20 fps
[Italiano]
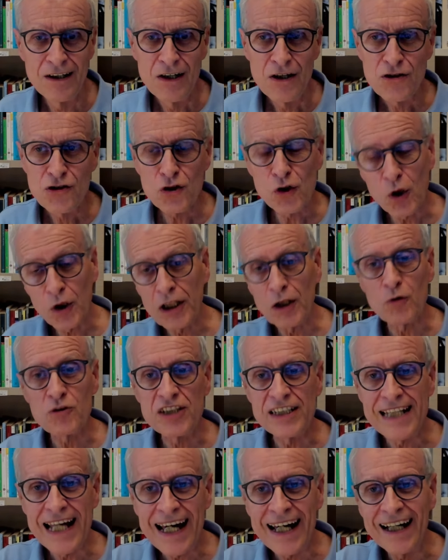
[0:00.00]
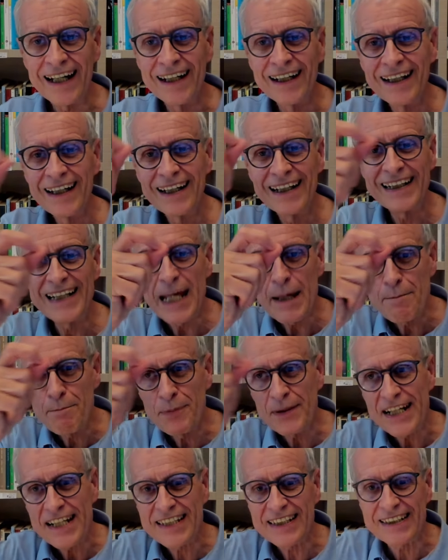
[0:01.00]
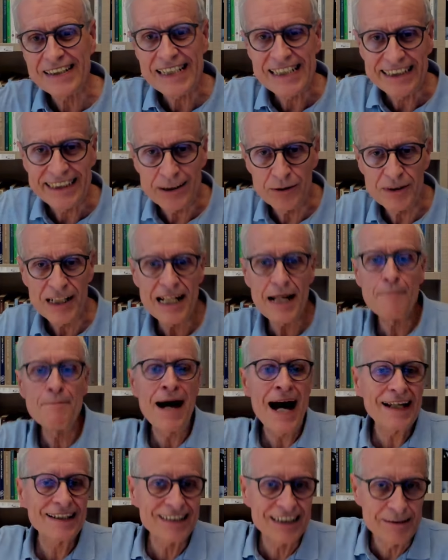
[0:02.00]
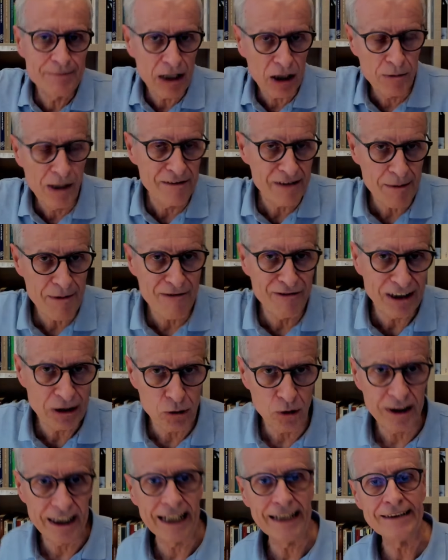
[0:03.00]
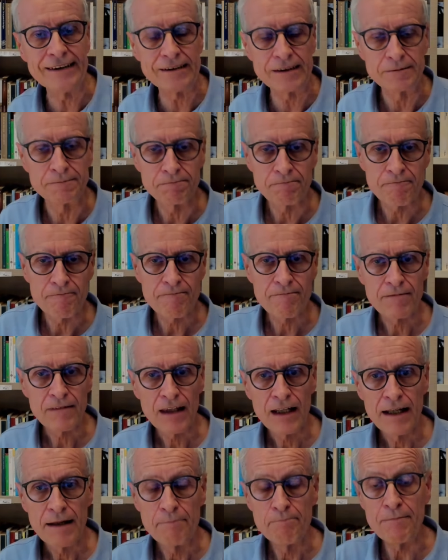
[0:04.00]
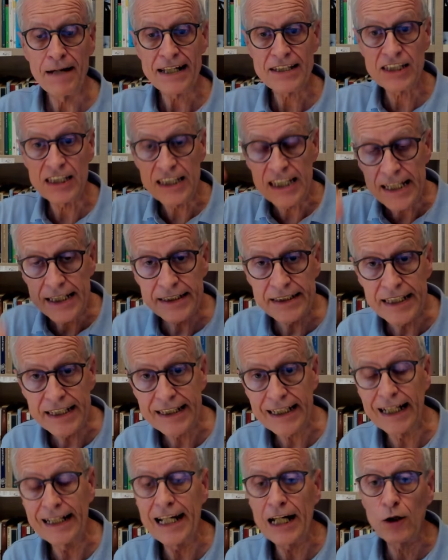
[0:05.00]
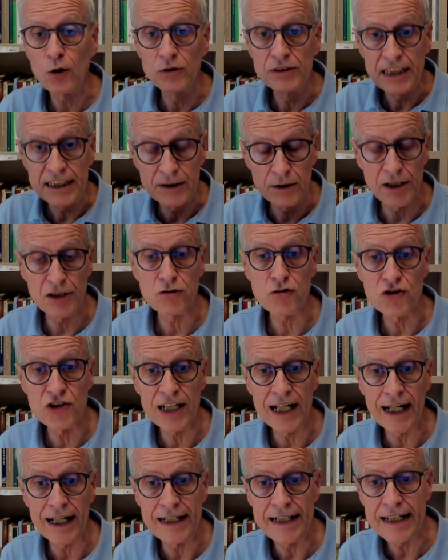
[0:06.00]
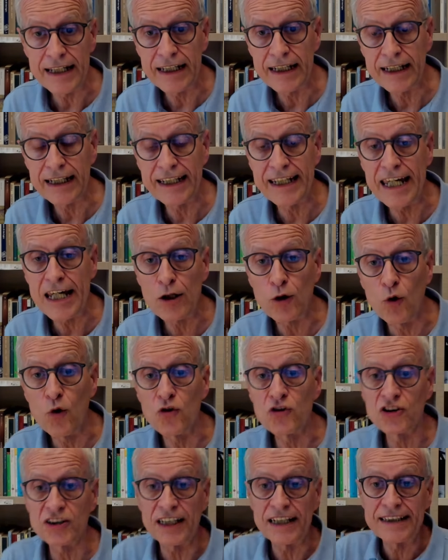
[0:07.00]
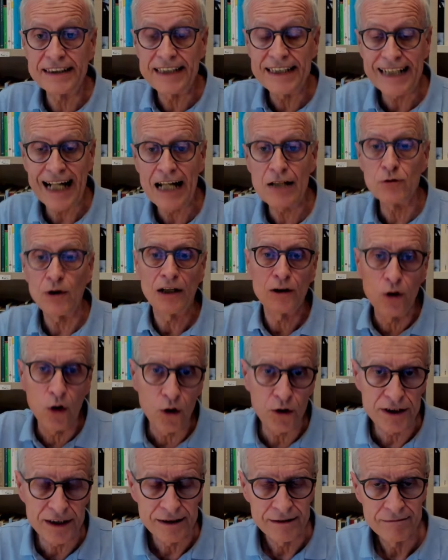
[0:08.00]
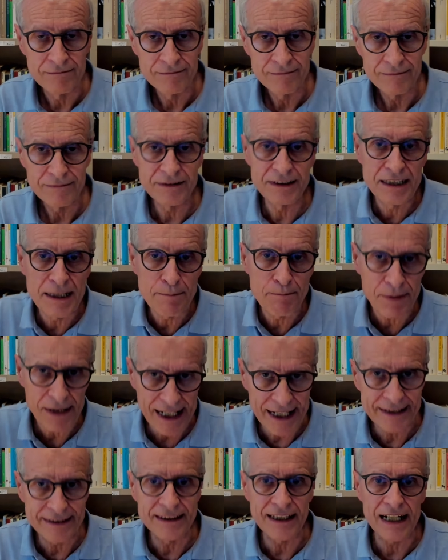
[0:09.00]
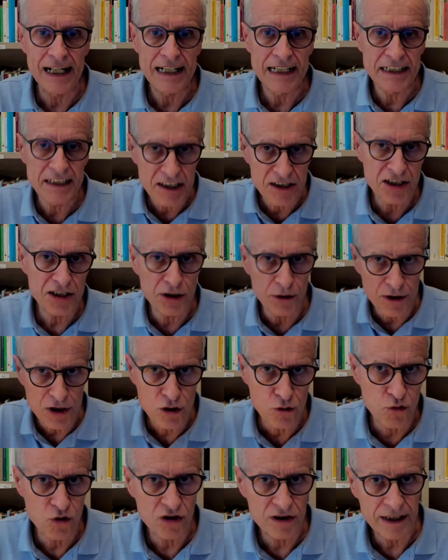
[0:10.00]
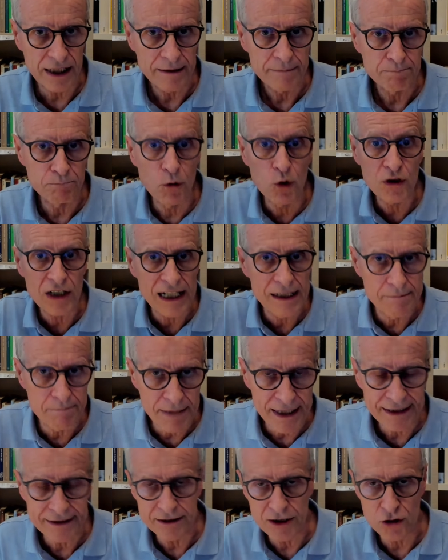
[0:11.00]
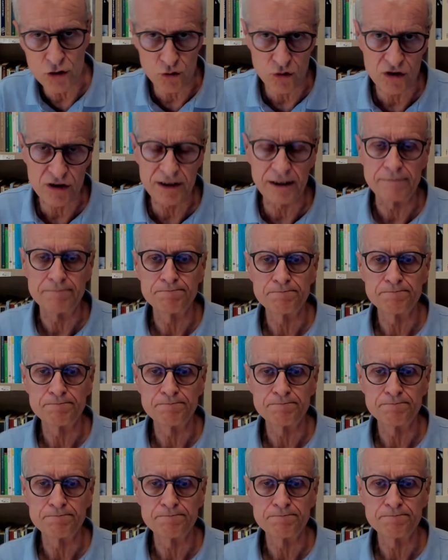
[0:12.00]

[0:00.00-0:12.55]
Solo che non ci dà le prescrizioni, le massime come avrebbe fatto Kant, ma ci indica le condizioni sociali che consentiranno a noi di prendere le decisioni giuste, moralmente giuste.